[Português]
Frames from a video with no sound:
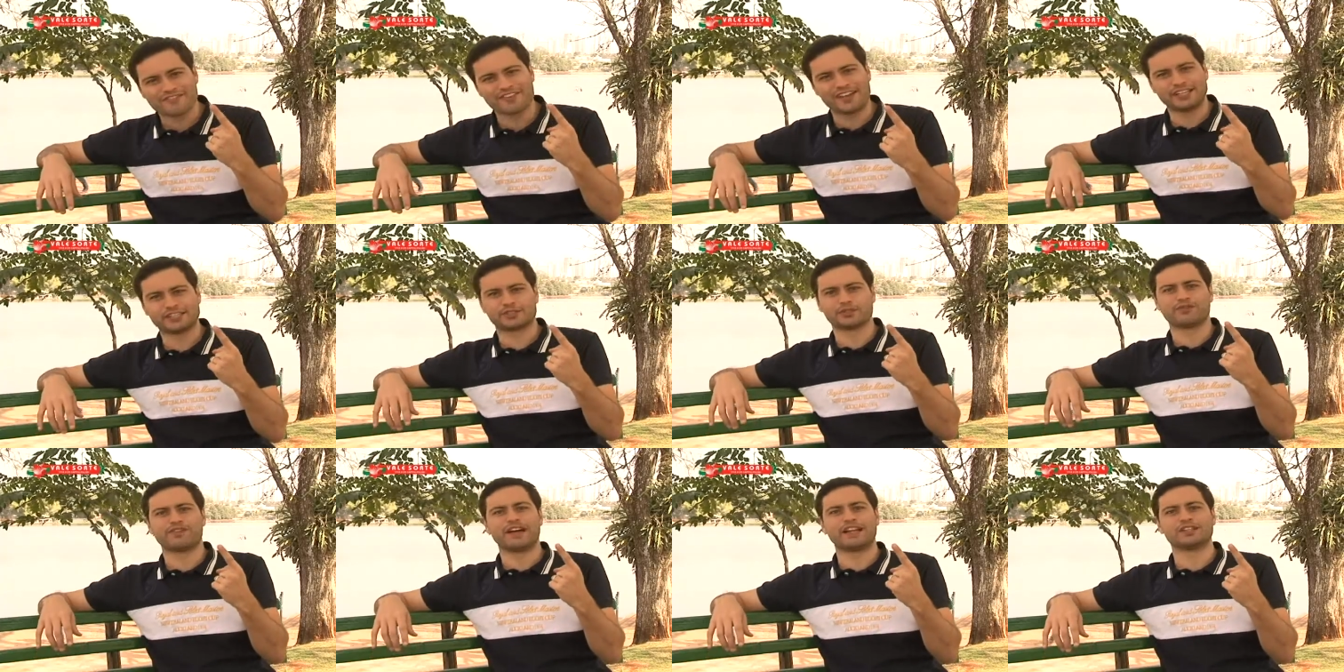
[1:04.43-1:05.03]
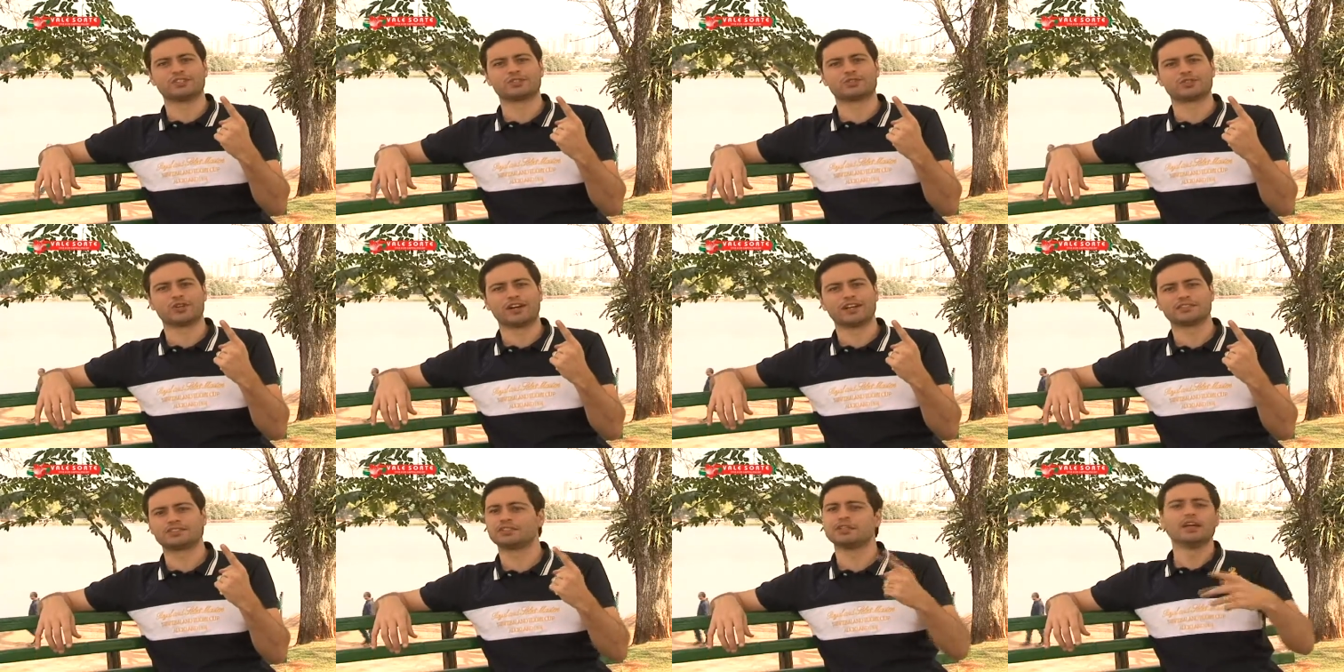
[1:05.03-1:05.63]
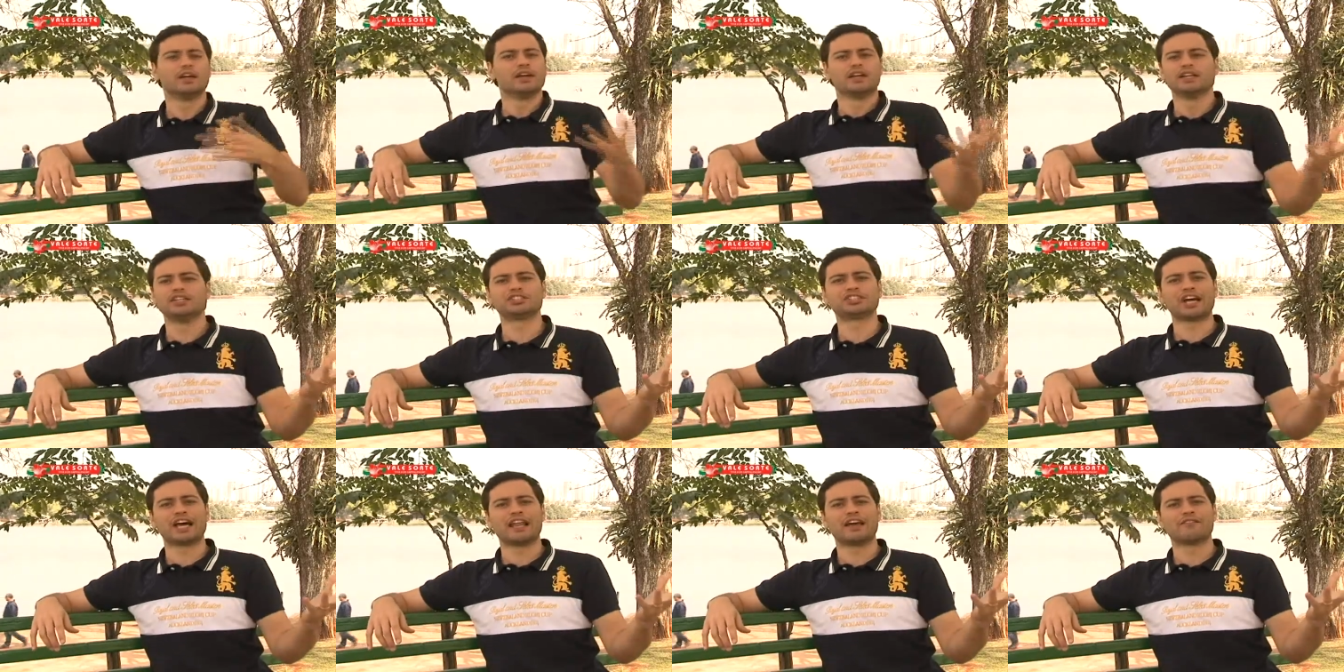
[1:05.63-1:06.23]
vez o Vale Sorte e
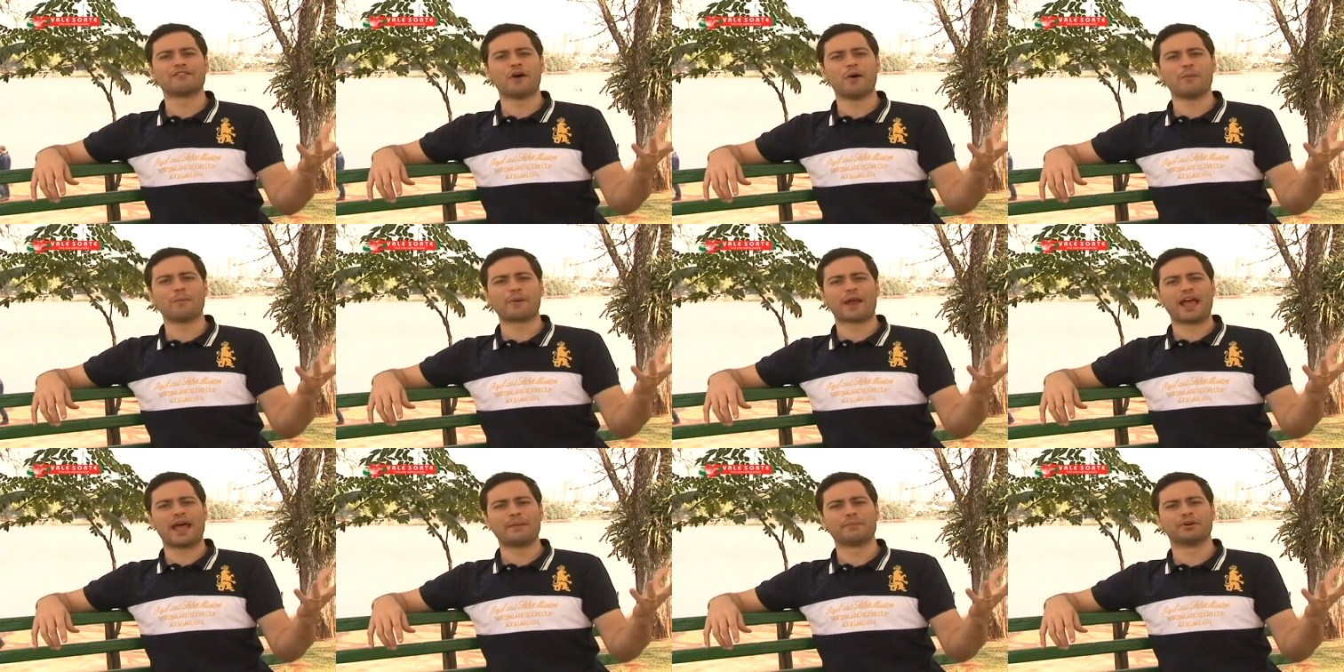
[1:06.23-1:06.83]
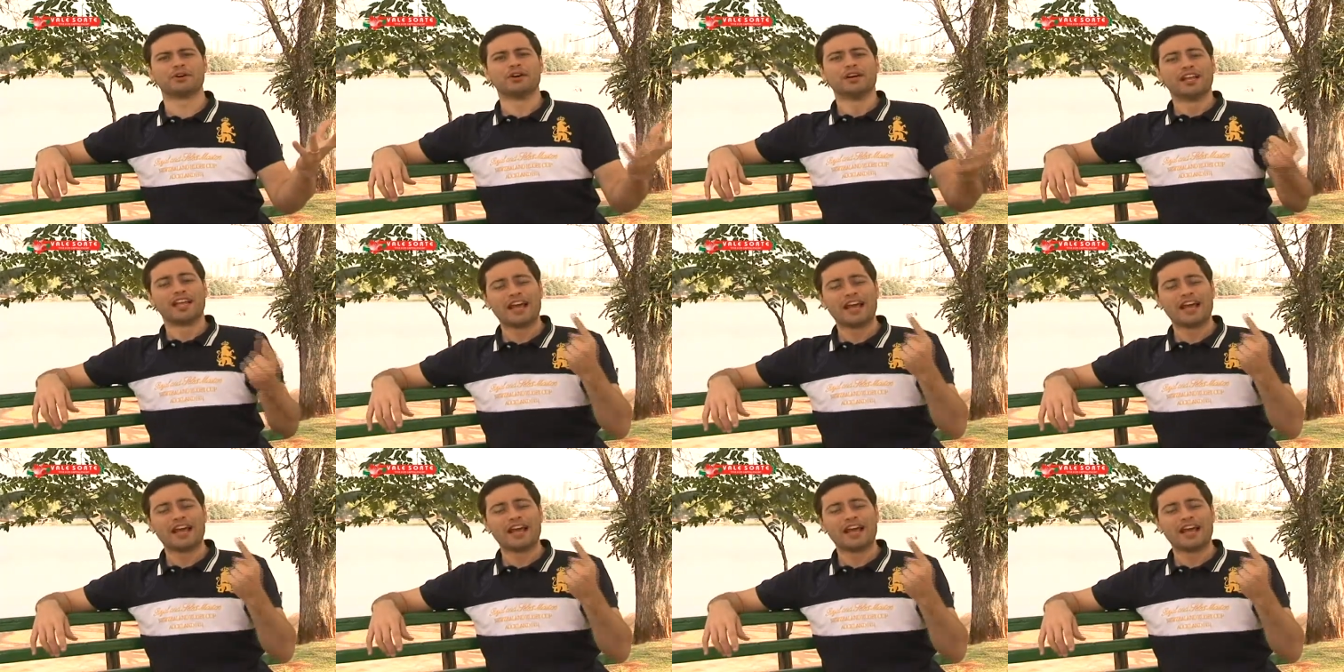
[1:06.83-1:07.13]
já levou um prêmio.